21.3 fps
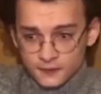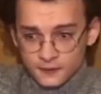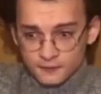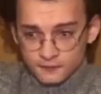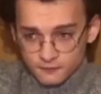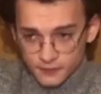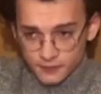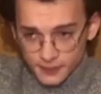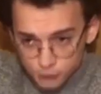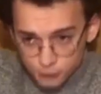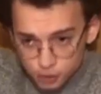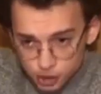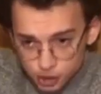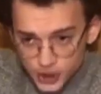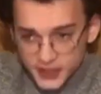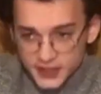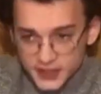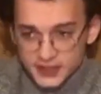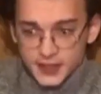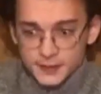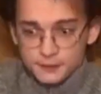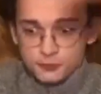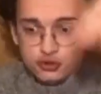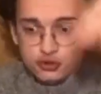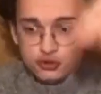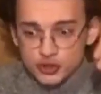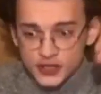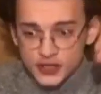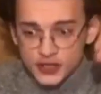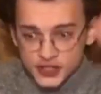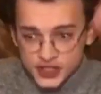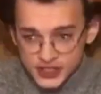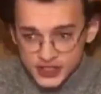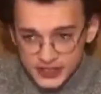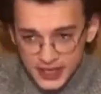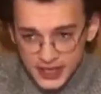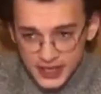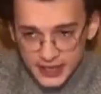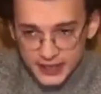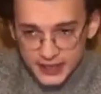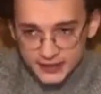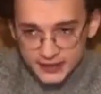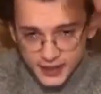Ve bu şekilde bu süreci
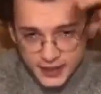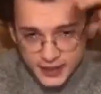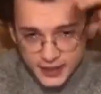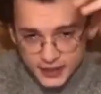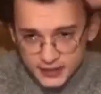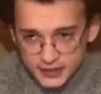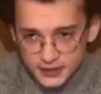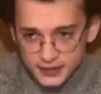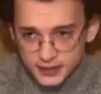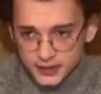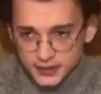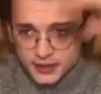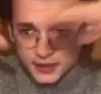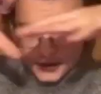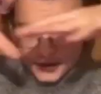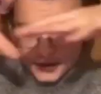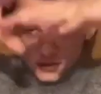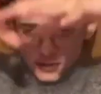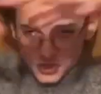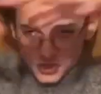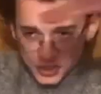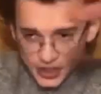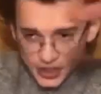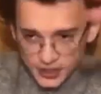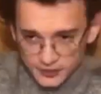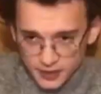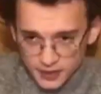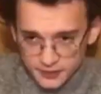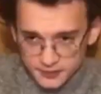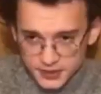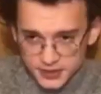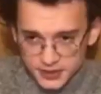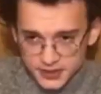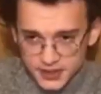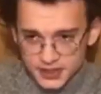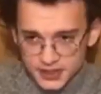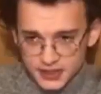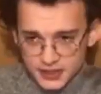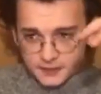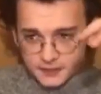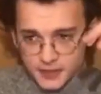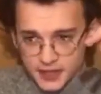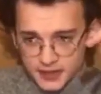ilerleterek
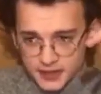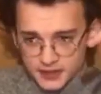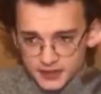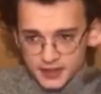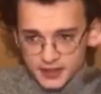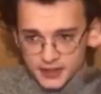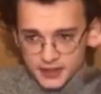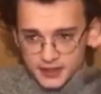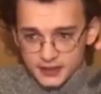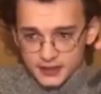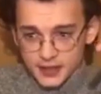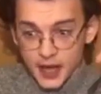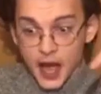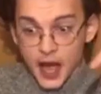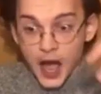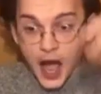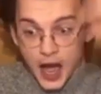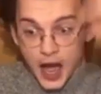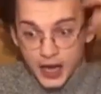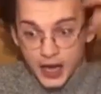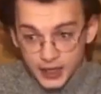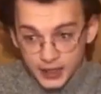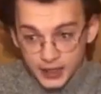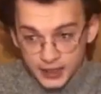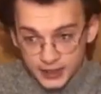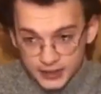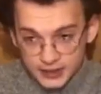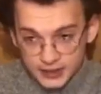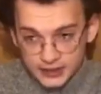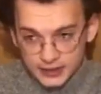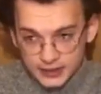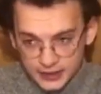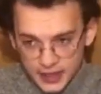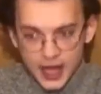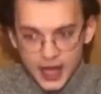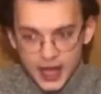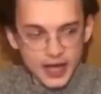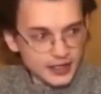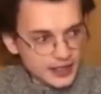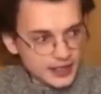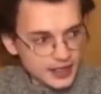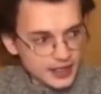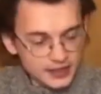çevremizdeki maddelerin hak
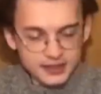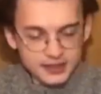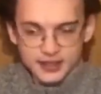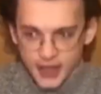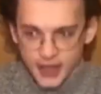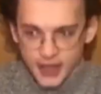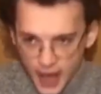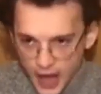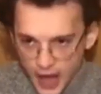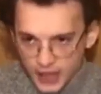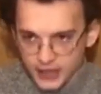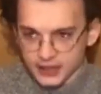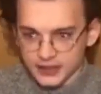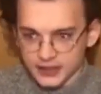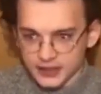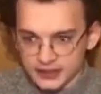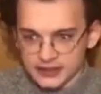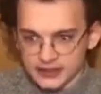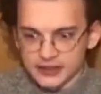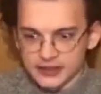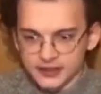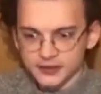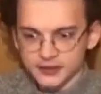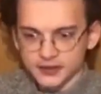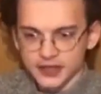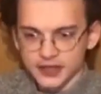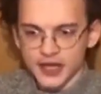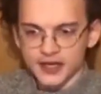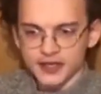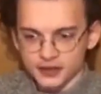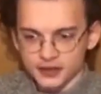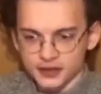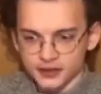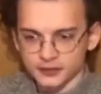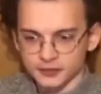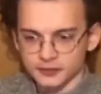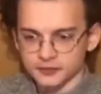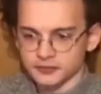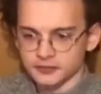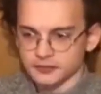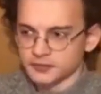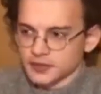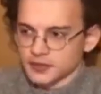kaniyetini hakkını yani ıı,
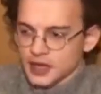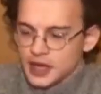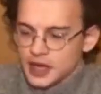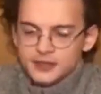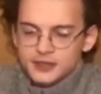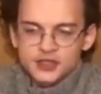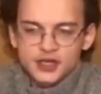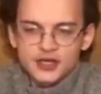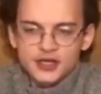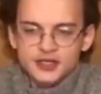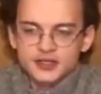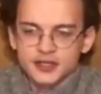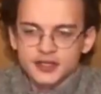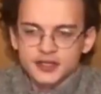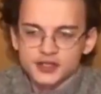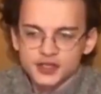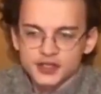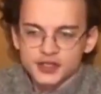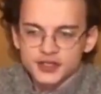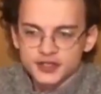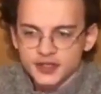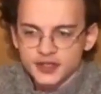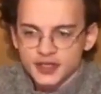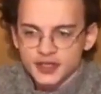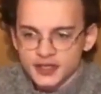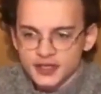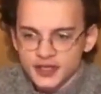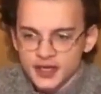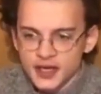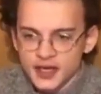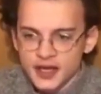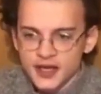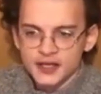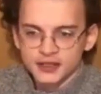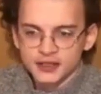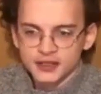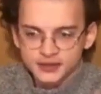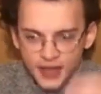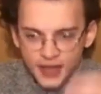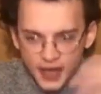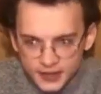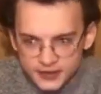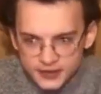tabiri caizse içerisindeki
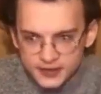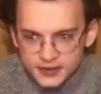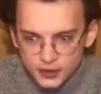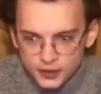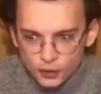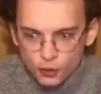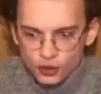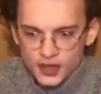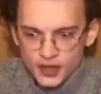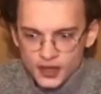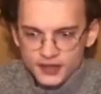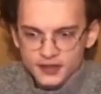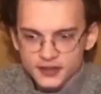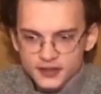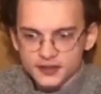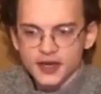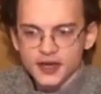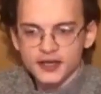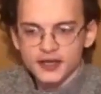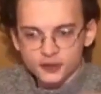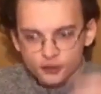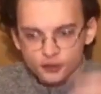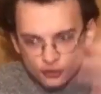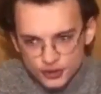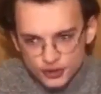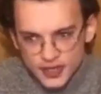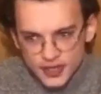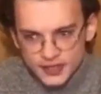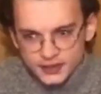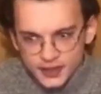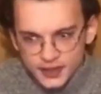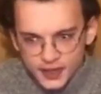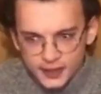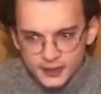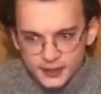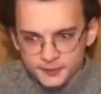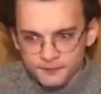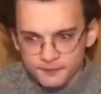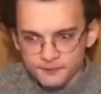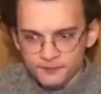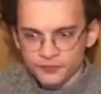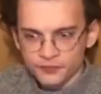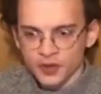tanrı oranını daha da yükselterek
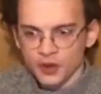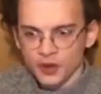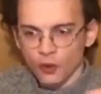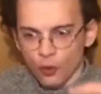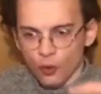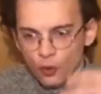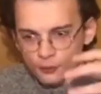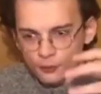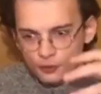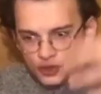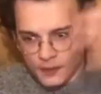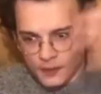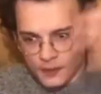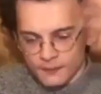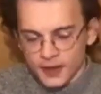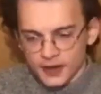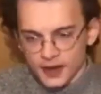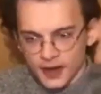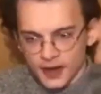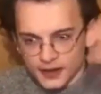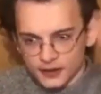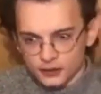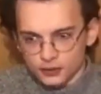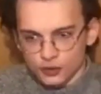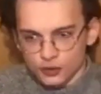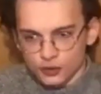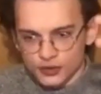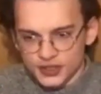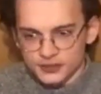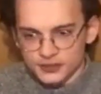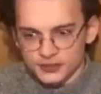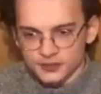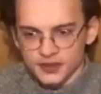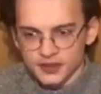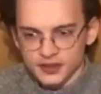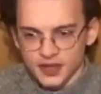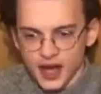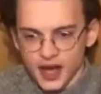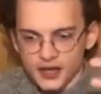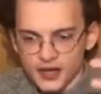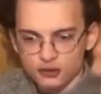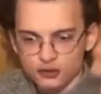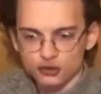o mükemmel hale doğru gitmenin
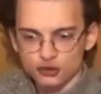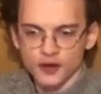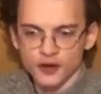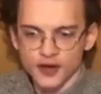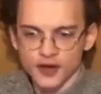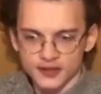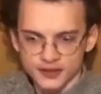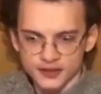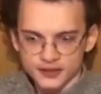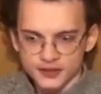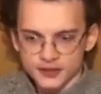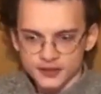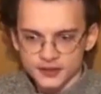arzusu vardır.